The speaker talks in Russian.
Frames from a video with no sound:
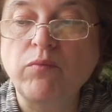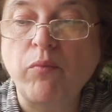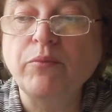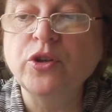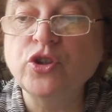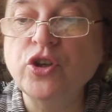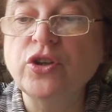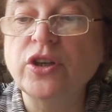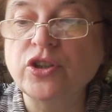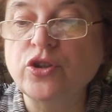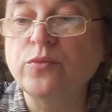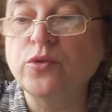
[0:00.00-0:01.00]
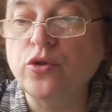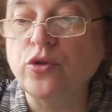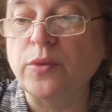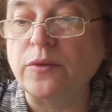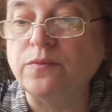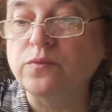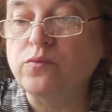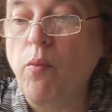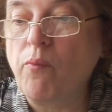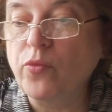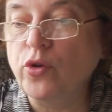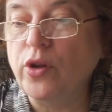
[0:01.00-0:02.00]
Мы с Женькой остаемся дома.
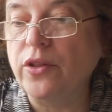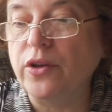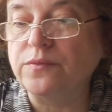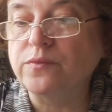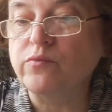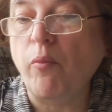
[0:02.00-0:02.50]
Ну ладно.